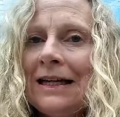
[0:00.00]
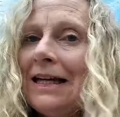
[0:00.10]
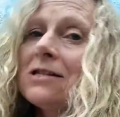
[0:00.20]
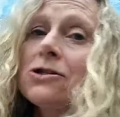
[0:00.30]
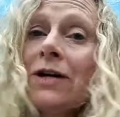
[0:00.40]

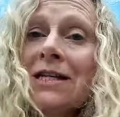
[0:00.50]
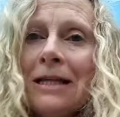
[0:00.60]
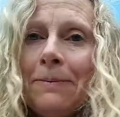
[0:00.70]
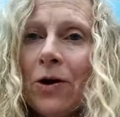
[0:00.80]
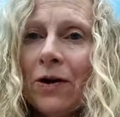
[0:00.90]
Y esto es
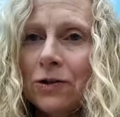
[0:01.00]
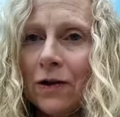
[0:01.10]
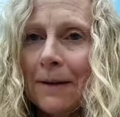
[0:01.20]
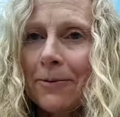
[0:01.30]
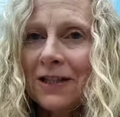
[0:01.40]
típico en
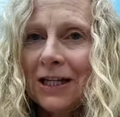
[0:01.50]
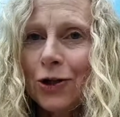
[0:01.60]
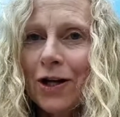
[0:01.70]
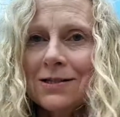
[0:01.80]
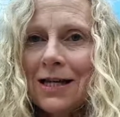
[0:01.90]
toda la
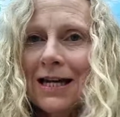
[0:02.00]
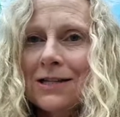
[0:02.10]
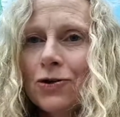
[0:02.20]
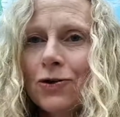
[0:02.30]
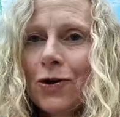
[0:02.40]
protectora, o sea que
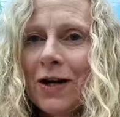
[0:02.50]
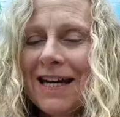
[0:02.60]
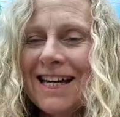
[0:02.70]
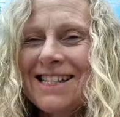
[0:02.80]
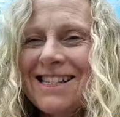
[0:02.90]
esto no
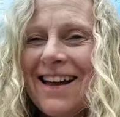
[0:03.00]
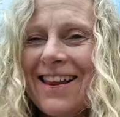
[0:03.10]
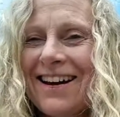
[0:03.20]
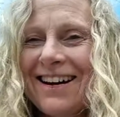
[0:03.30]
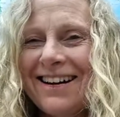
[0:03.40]
es
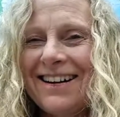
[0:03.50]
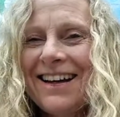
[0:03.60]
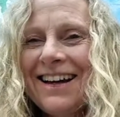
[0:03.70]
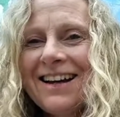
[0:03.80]
nada,